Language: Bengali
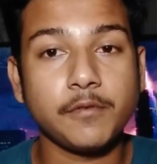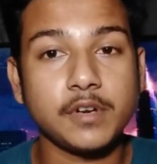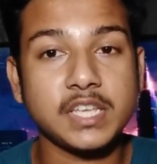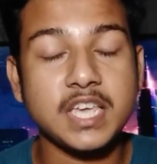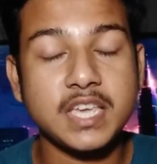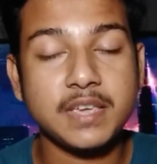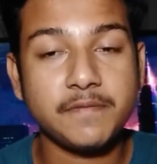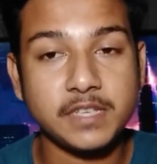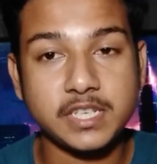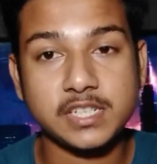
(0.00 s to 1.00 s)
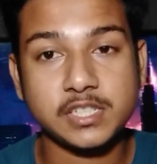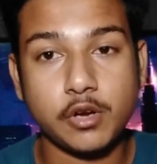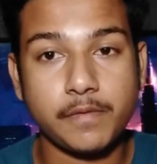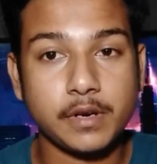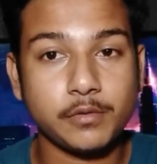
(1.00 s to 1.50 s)
ফোনটি কী কী ফিচার্স
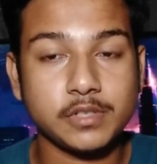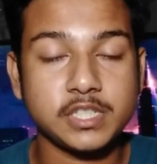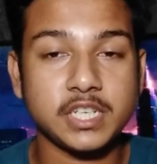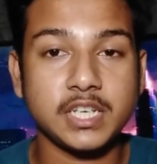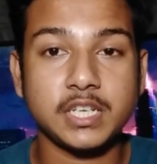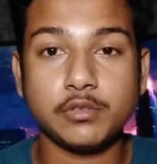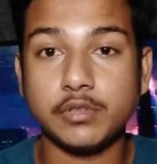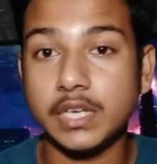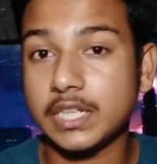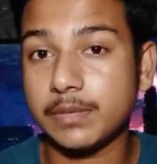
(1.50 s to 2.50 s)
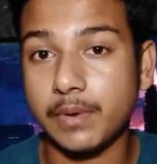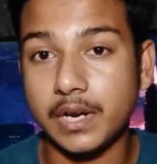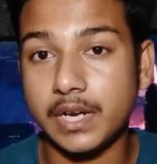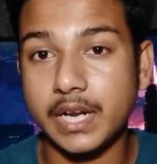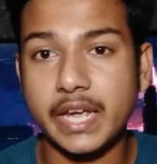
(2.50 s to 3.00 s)
অফার করছে সেটি কিন্তু দেখতে
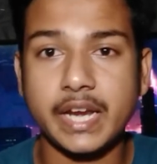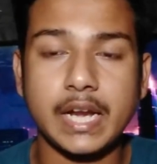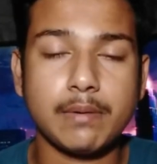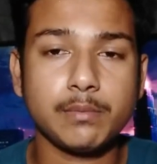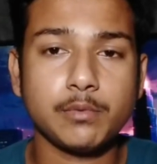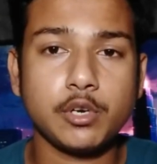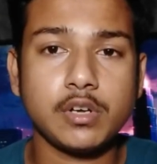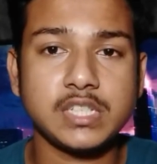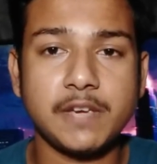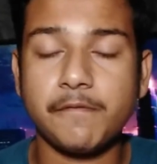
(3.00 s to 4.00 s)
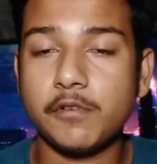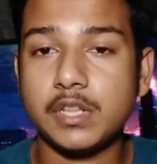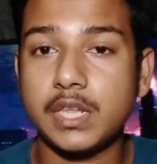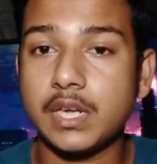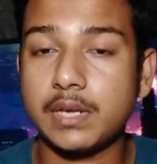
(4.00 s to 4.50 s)
পারেন অ্যান্ড আমার মনে হয় যে এই
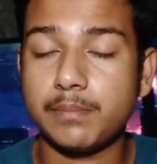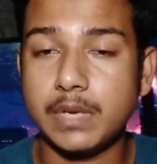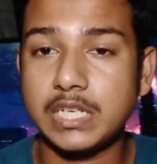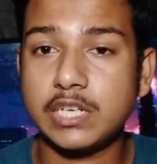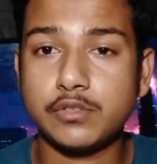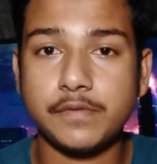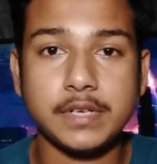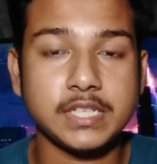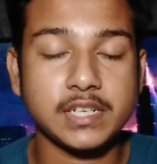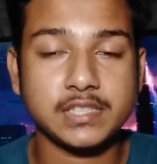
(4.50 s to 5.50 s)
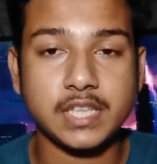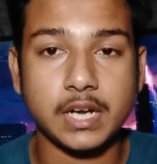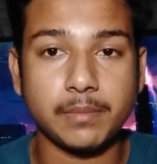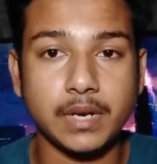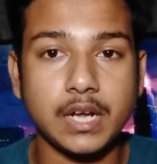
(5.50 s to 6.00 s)
ফোনটিতে বেশি কিছু ফিচার্স
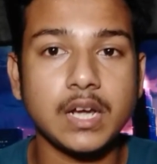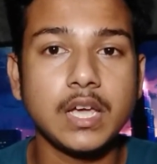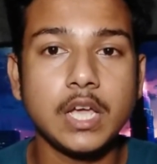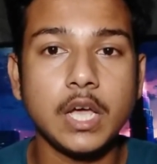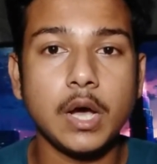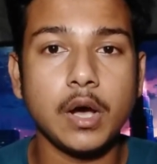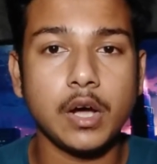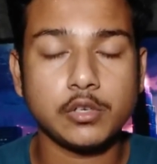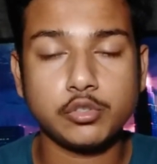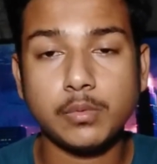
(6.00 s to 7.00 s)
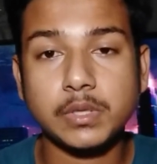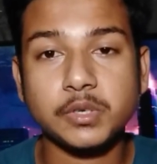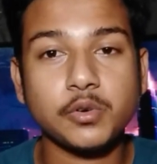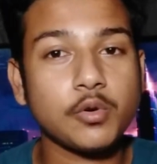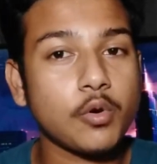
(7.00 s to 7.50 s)
থাকবে না শুধুমাত্র
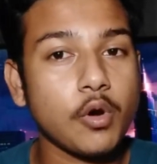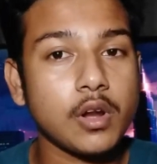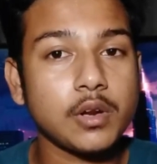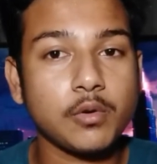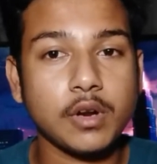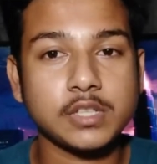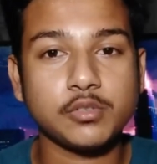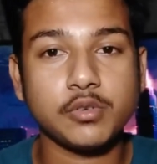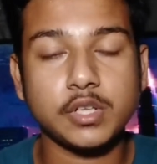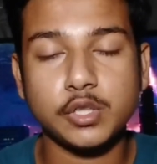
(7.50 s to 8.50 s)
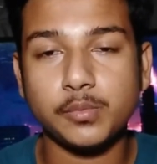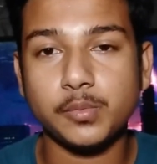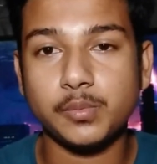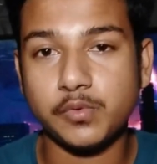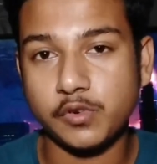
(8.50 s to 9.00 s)
কল করার জন্য কিন্তু
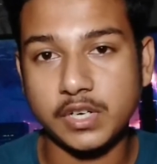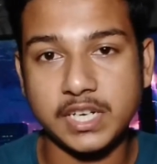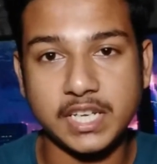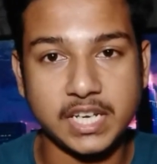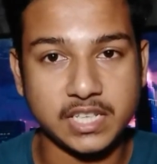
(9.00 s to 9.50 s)
ফোনটি ঠিক